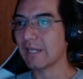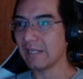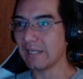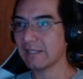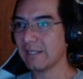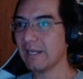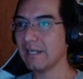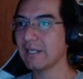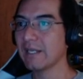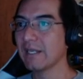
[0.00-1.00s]
Ya
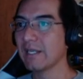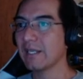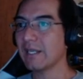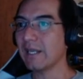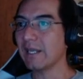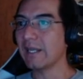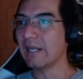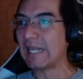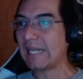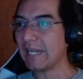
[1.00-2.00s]
está. Eh,
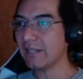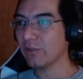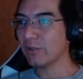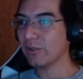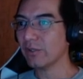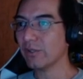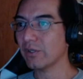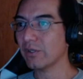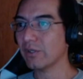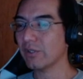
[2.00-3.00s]
ligando,
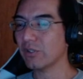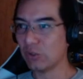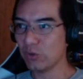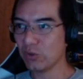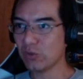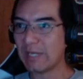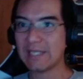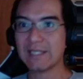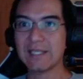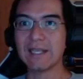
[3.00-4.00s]
choose va
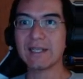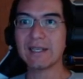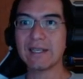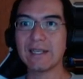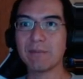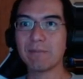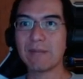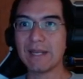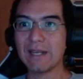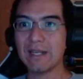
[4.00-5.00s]
a ser el
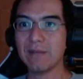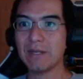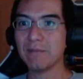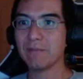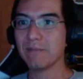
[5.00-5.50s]
PLM.